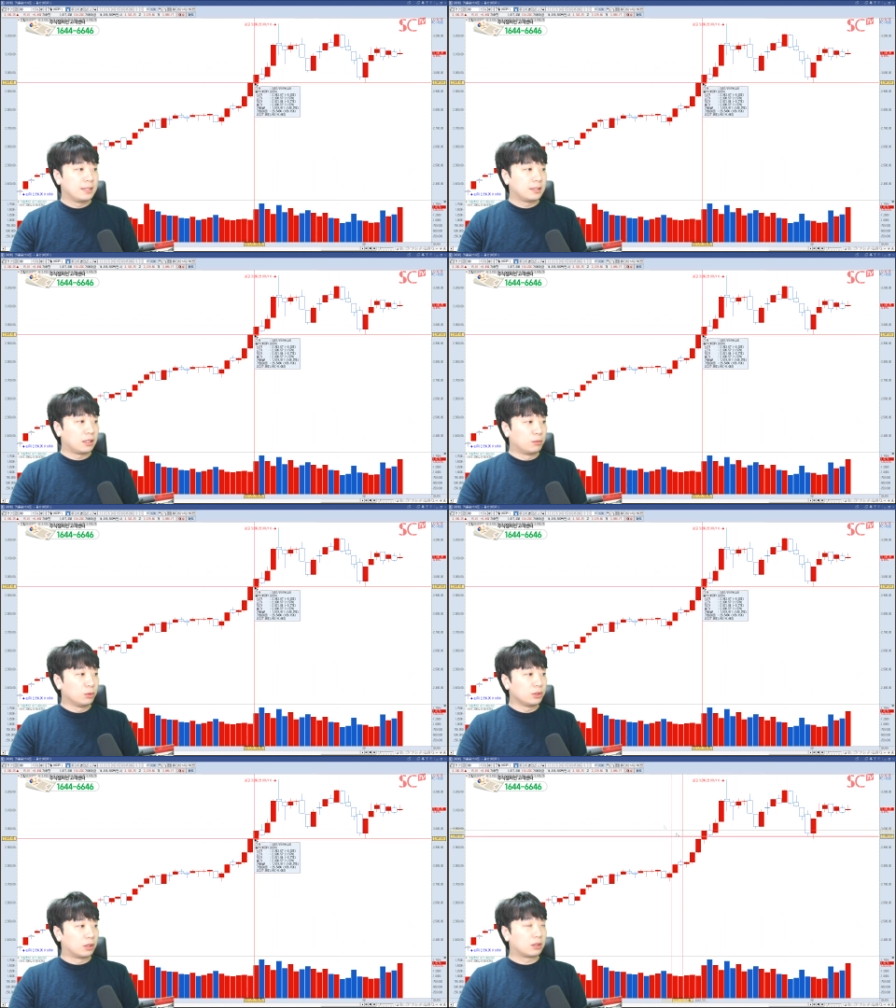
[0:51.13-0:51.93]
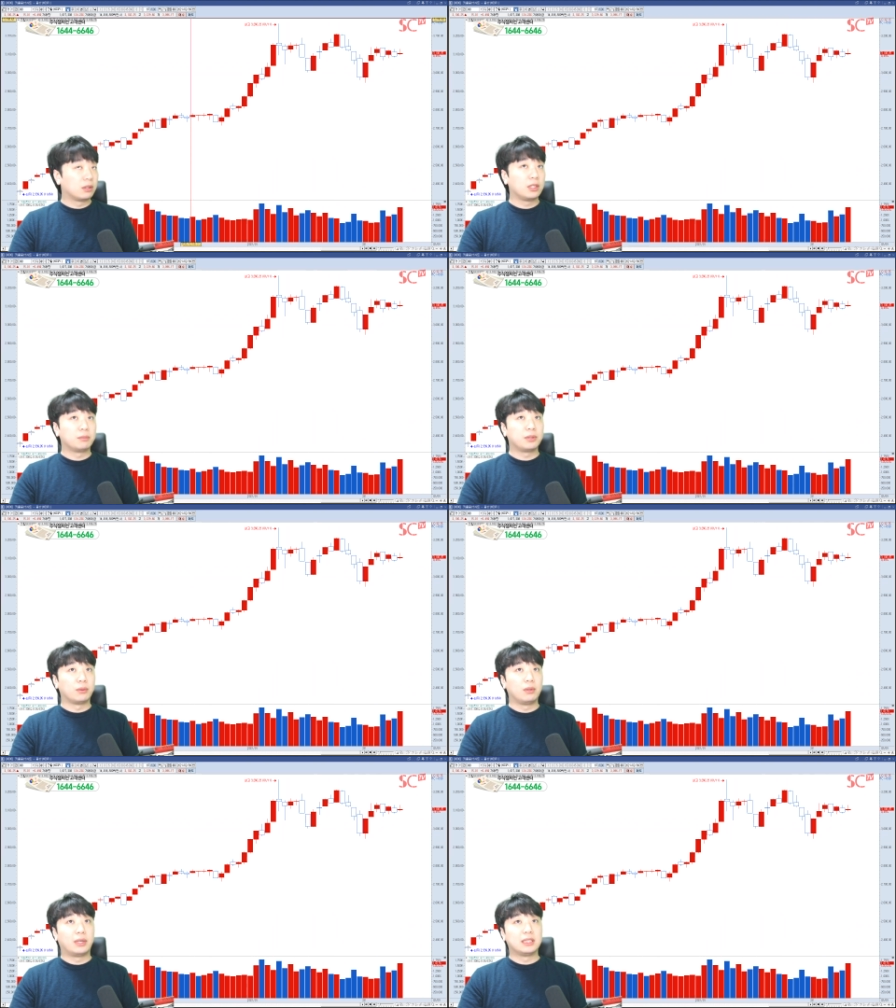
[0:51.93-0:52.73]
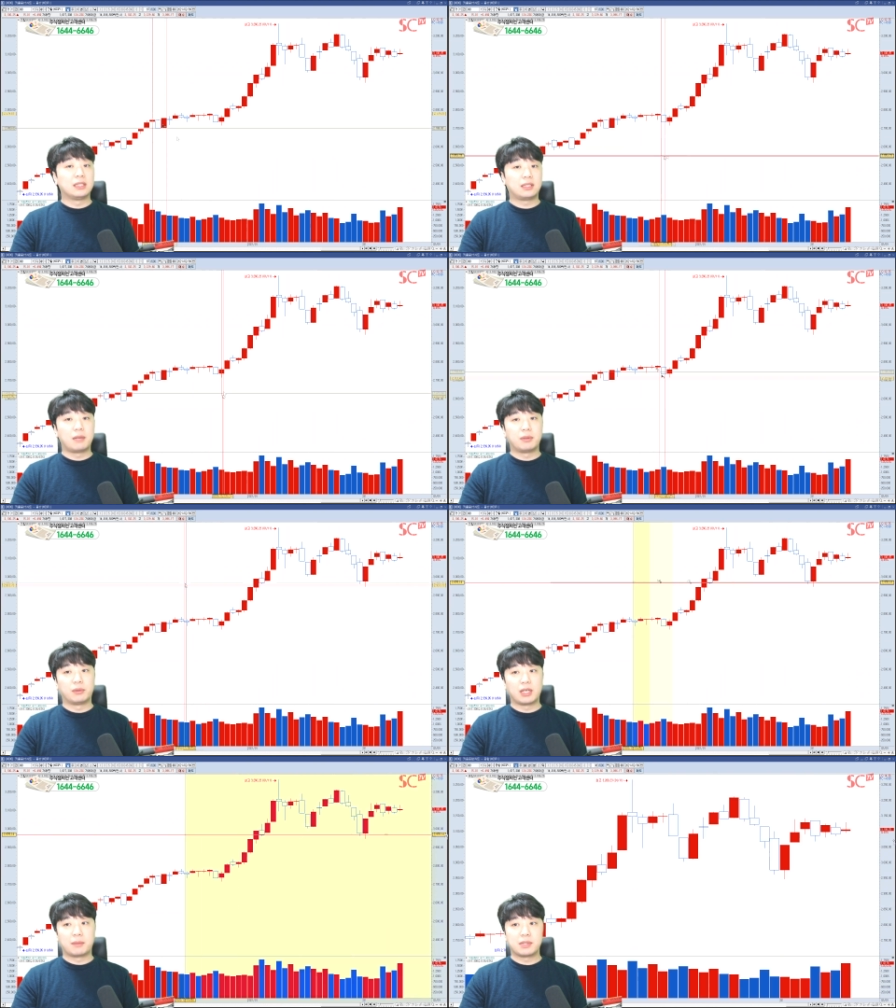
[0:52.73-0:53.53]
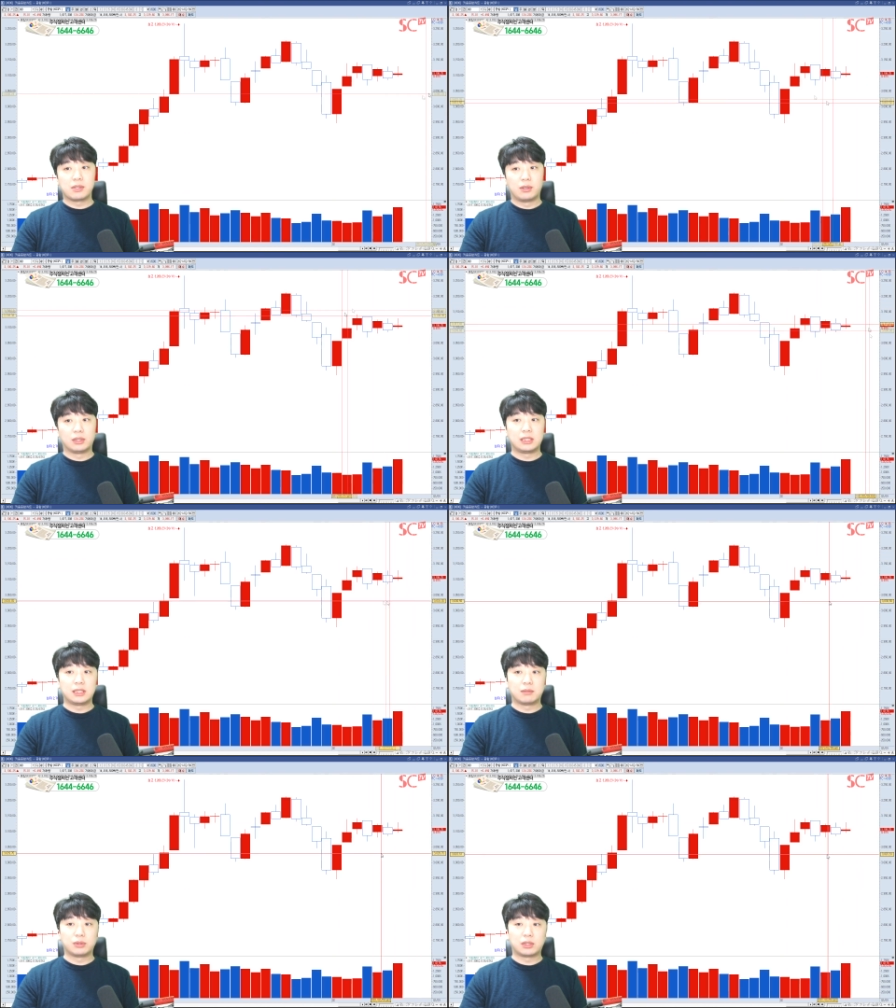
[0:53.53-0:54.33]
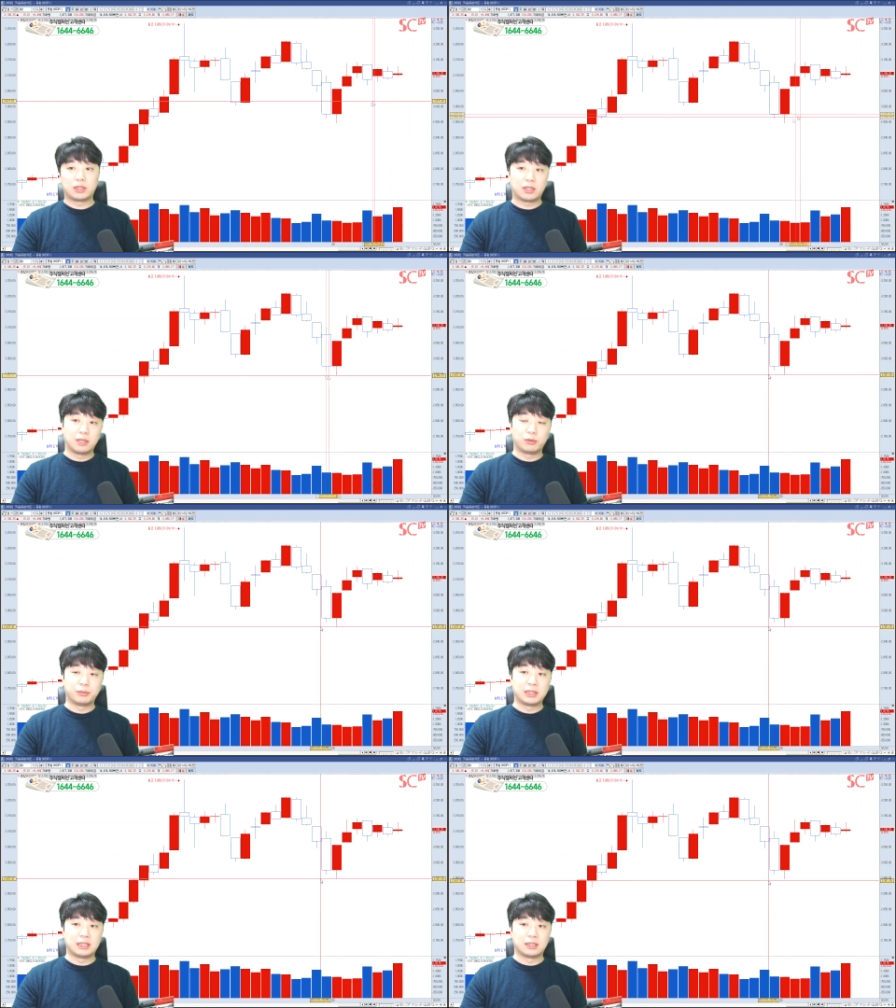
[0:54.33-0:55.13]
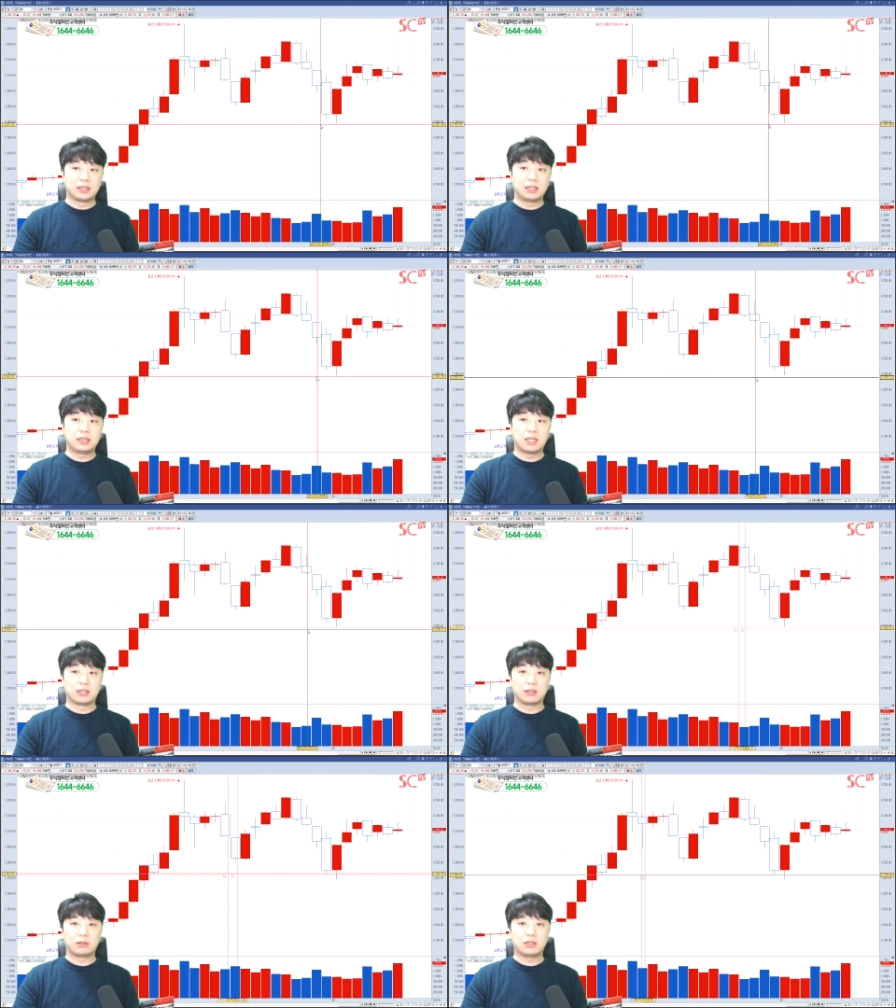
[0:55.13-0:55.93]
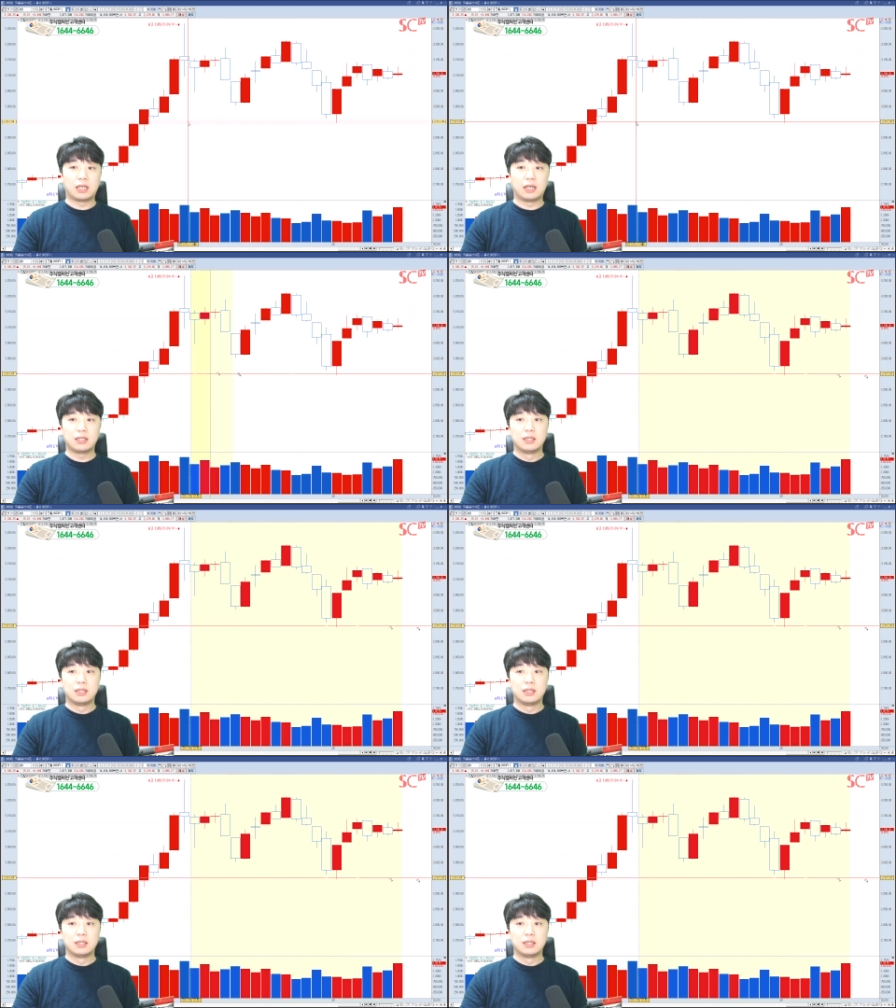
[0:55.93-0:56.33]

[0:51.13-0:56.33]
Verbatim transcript: 자 그럼 오늘 어떤 기업들이 올라왔는지 살펴보기 앞서서 시장부터 체크해보면은 시장 역시나